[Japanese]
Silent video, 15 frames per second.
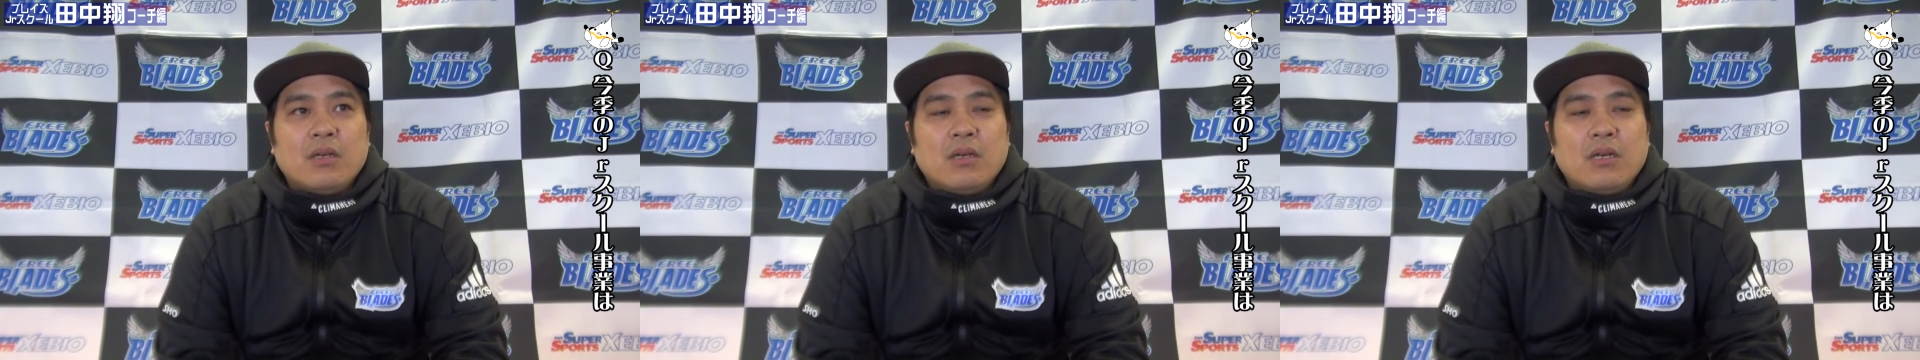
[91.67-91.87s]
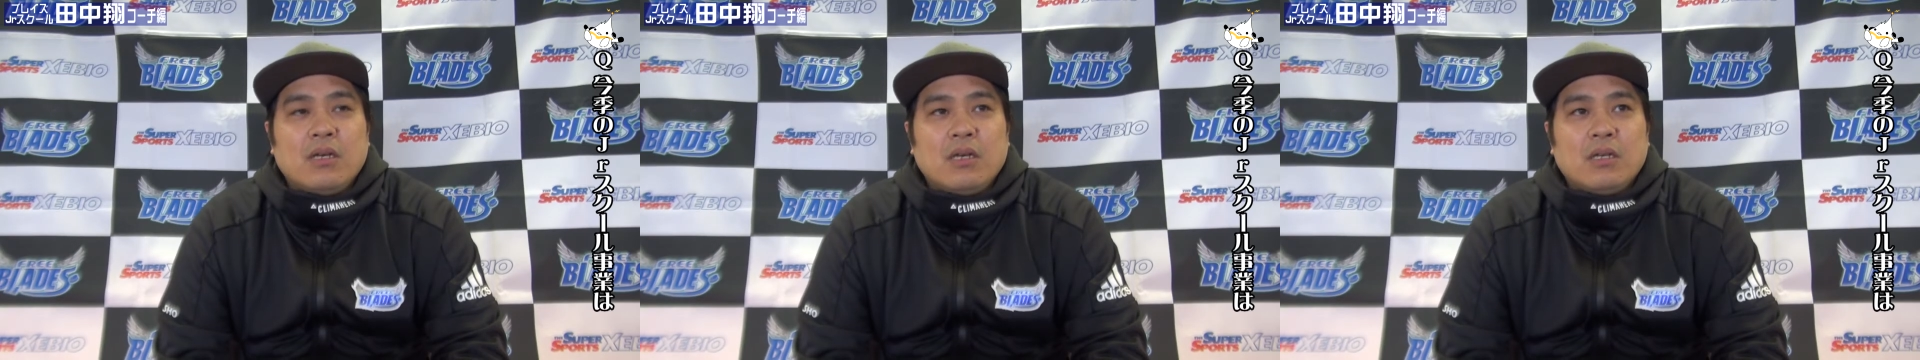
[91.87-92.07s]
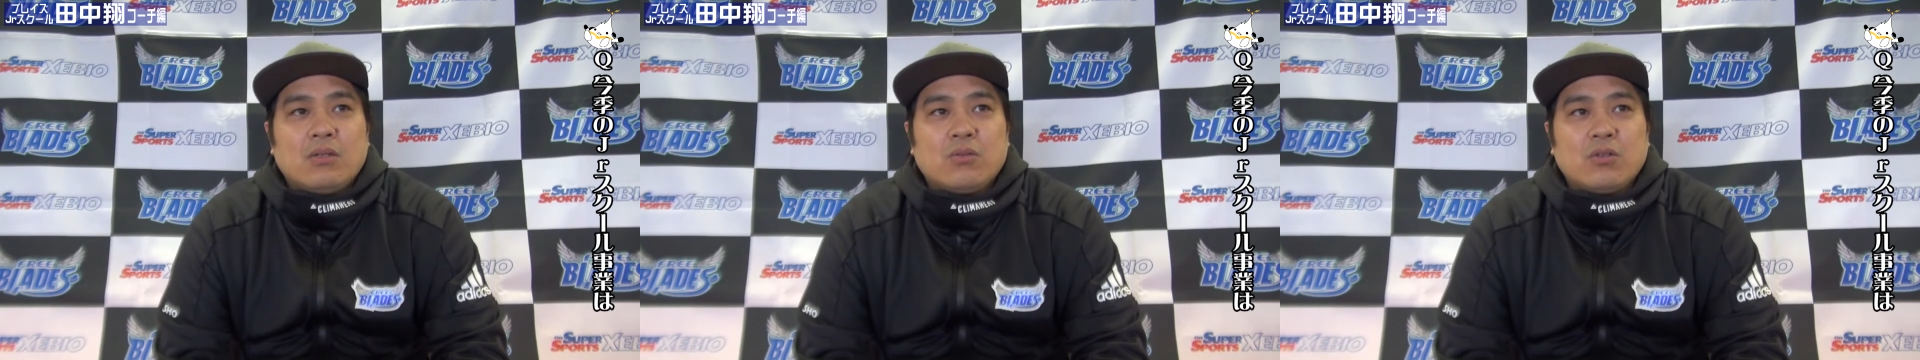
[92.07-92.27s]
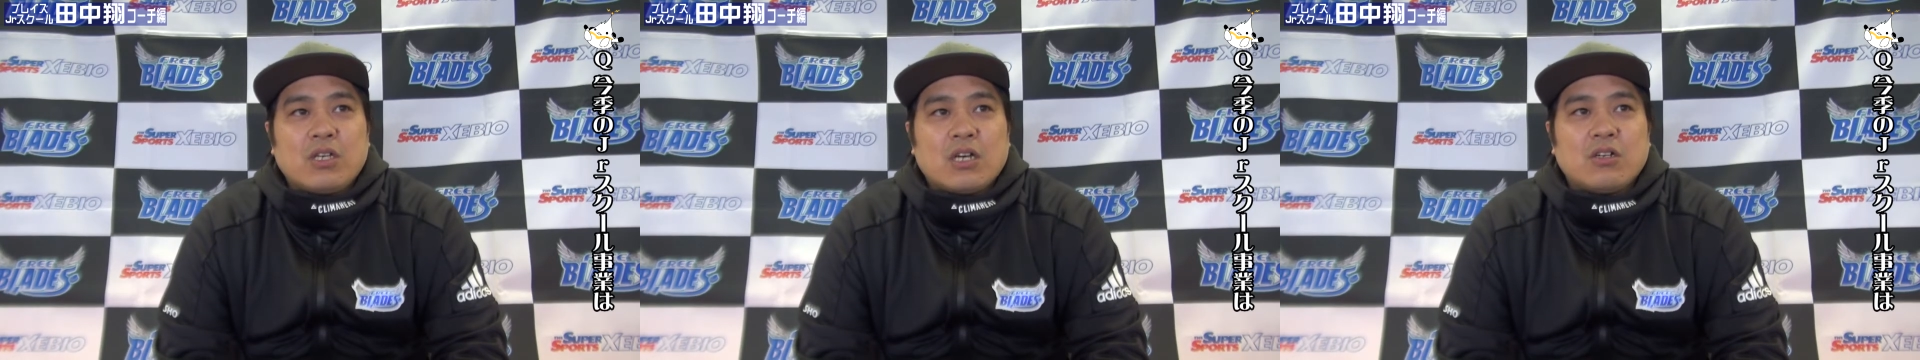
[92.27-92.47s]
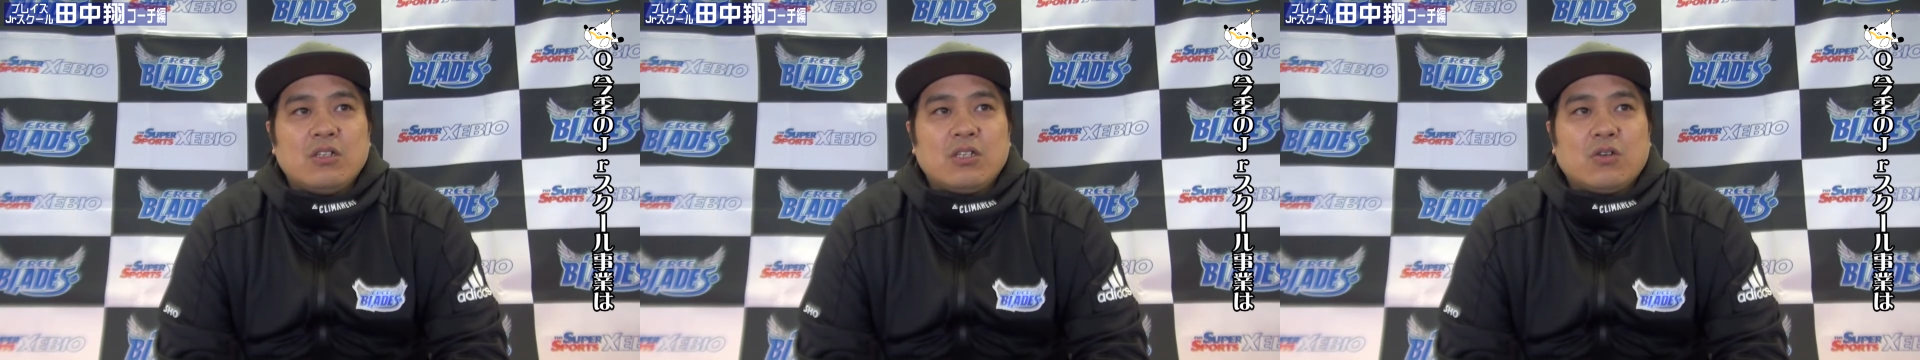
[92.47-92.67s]
えー、と
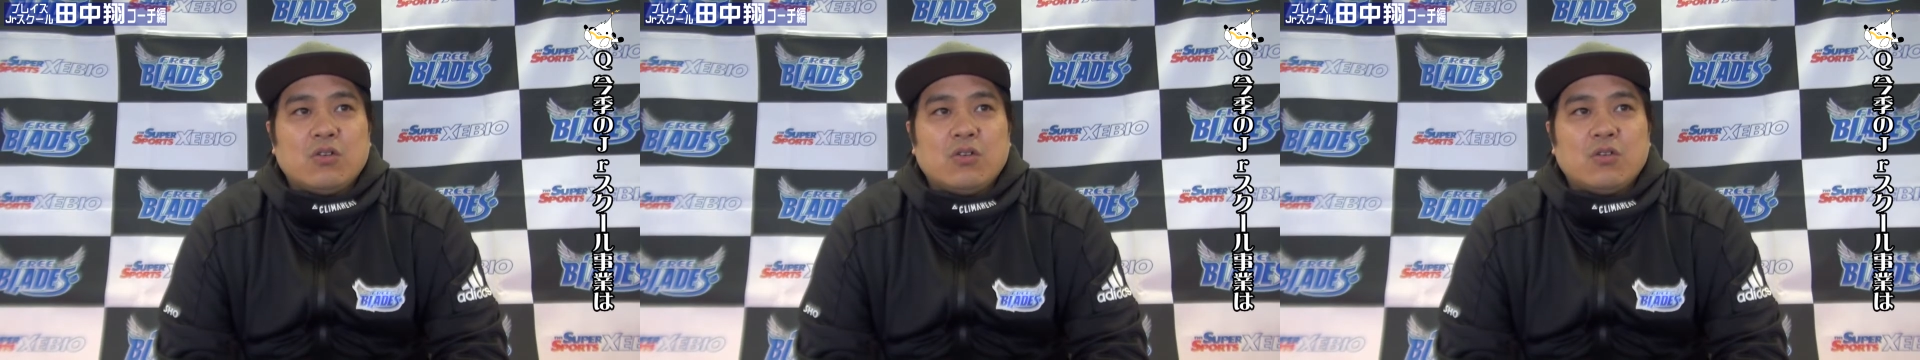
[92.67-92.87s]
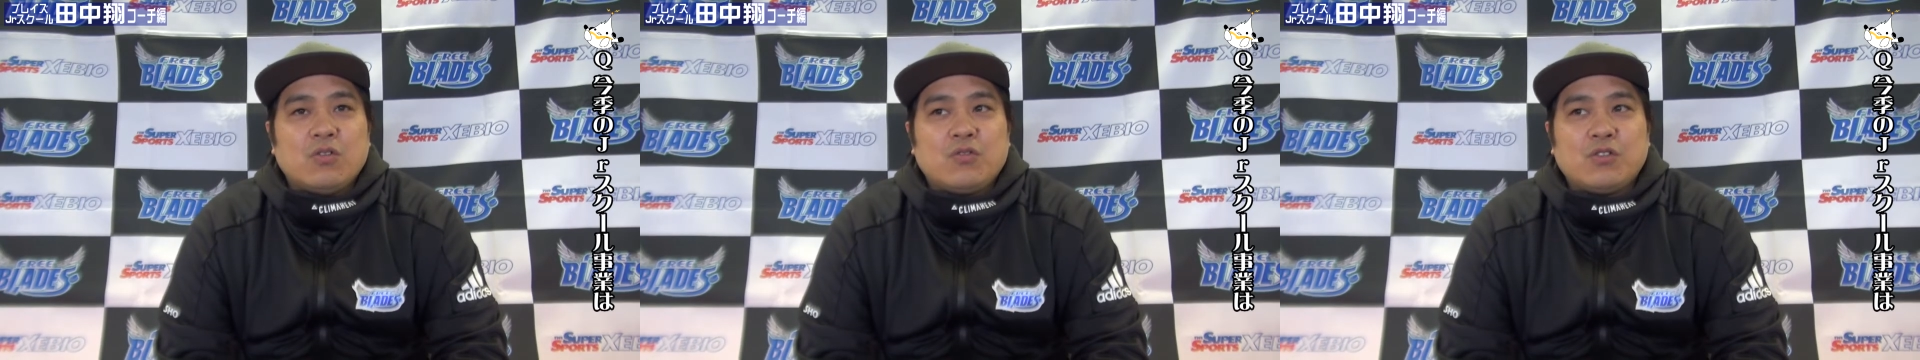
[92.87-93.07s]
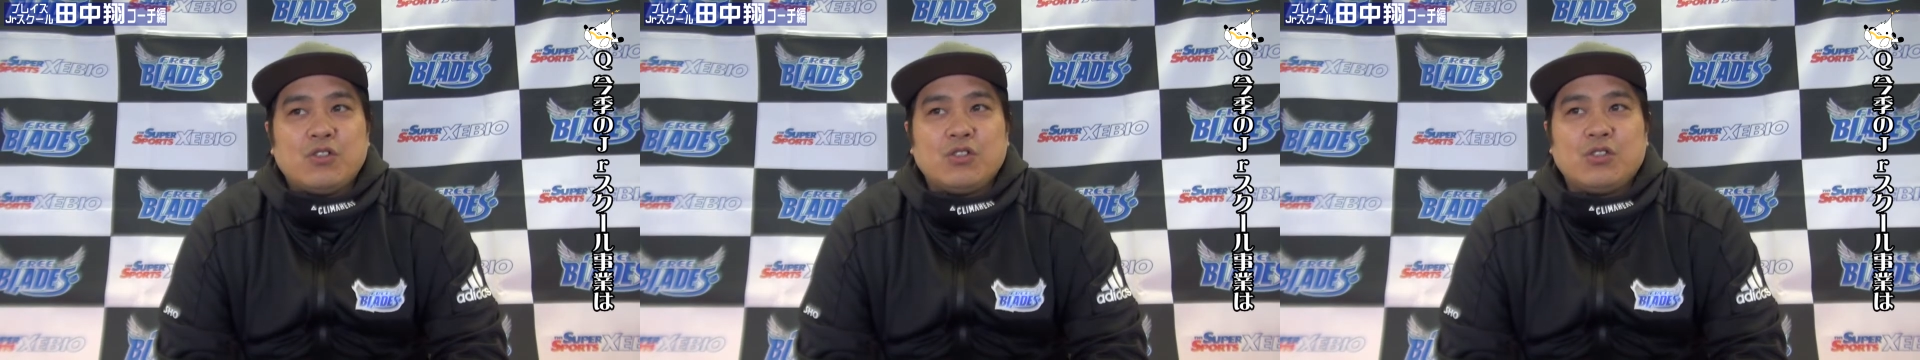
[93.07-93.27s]
逆にこう複